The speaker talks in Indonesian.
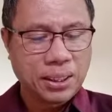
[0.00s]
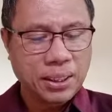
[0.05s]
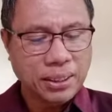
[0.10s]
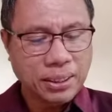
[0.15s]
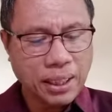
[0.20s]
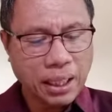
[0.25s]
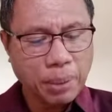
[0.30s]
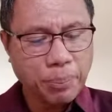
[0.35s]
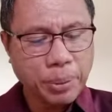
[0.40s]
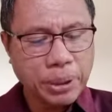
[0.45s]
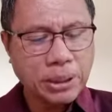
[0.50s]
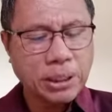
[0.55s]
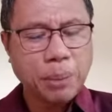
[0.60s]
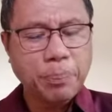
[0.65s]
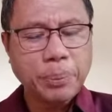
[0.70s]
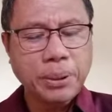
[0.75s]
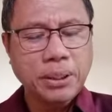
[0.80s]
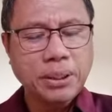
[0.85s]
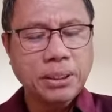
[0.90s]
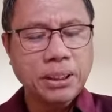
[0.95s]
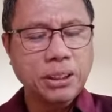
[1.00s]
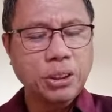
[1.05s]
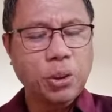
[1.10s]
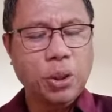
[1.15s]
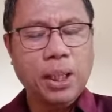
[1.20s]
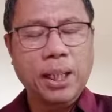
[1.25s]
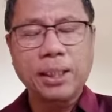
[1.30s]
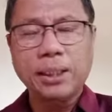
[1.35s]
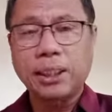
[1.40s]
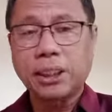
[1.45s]
Dalam kitab Injil
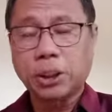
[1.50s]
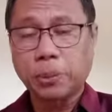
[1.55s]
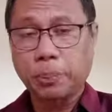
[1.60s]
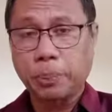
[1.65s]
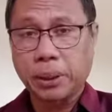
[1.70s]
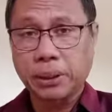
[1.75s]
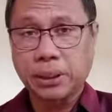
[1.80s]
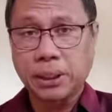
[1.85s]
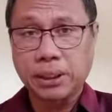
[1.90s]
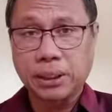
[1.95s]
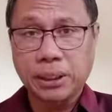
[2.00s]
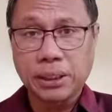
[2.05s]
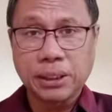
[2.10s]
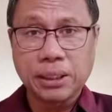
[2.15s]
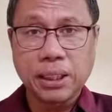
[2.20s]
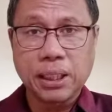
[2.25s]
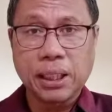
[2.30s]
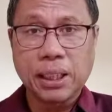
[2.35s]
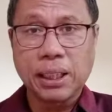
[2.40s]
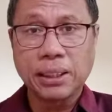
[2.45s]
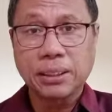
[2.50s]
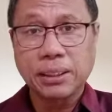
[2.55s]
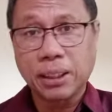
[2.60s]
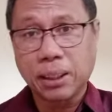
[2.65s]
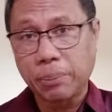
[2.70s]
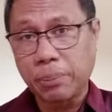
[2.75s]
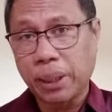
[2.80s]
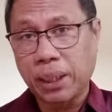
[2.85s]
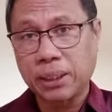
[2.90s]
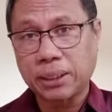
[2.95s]
Yohanes pasal 3 ayat
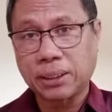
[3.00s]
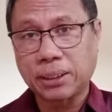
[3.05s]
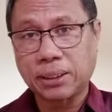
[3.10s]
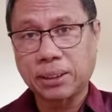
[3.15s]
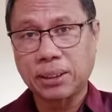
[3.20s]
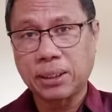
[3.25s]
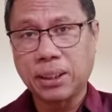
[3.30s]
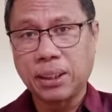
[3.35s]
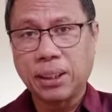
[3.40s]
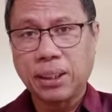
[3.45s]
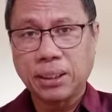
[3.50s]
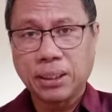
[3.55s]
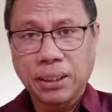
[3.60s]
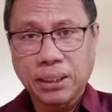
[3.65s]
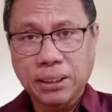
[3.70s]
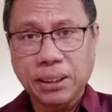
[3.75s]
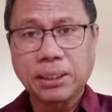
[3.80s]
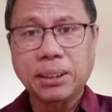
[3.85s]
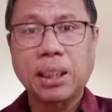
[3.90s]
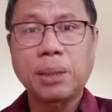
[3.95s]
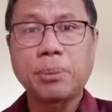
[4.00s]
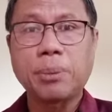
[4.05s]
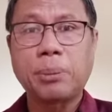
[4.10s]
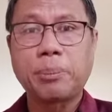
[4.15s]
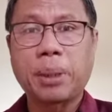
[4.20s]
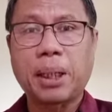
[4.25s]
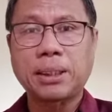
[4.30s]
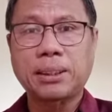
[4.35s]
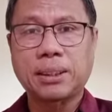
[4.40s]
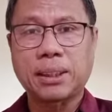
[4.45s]
16, kita telah
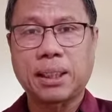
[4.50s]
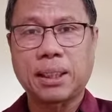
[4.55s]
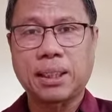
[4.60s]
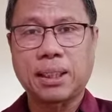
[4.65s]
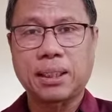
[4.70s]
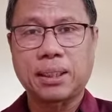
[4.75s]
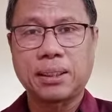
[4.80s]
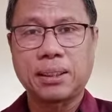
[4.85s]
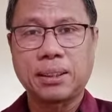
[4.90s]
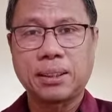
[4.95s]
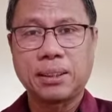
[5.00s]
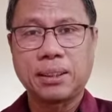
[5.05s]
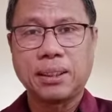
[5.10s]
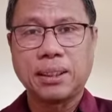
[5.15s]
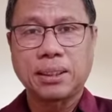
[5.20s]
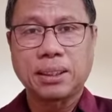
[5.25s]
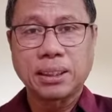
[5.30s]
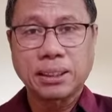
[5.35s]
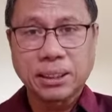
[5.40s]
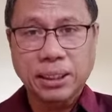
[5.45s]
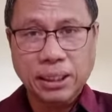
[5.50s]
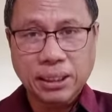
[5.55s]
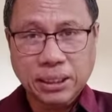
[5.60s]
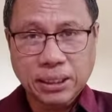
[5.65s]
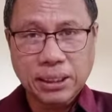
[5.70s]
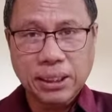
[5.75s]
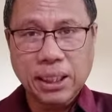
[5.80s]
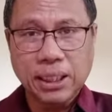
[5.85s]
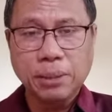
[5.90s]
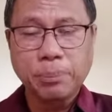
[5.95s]
membaca
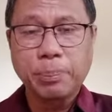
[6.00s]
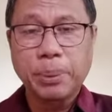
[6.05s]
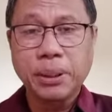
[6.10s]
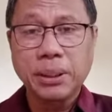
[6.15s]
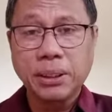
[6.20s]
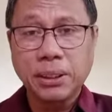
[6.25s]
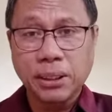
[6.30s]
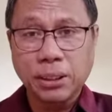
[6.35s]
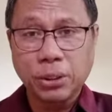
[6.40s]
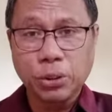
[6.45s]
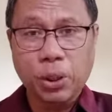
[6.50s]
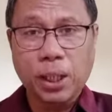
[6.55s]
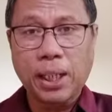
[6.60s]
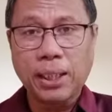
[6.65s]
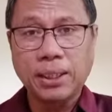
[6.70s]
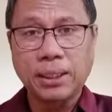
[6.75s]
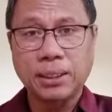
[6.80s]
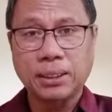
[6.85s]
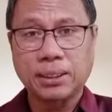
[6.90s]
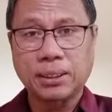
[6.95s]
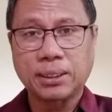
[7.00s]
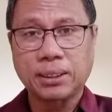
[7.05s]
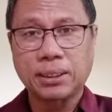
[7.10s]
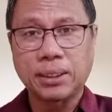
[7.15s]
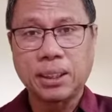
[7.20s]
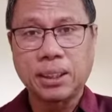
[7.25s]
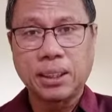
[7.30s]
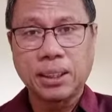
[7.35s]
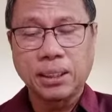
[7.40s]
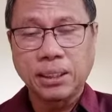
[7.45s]
kesaksian penginjil
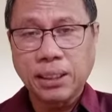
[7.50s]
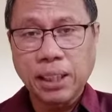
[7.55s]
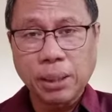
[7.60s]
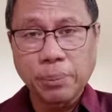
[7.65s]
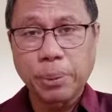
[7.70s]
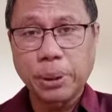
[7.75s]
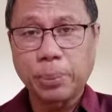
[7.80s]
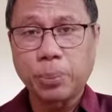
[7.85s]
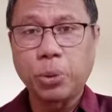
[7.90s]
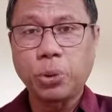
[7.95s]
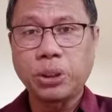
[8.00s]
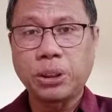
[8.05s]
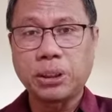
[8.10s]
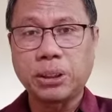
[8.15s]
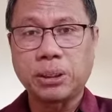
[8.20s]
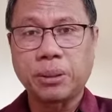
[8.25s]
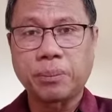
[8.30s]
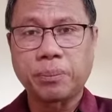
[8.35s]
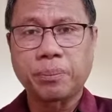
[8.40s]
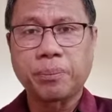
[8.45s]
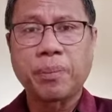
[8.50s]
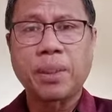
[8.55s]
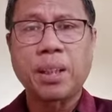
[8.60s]
Yohanes yang berbunyi,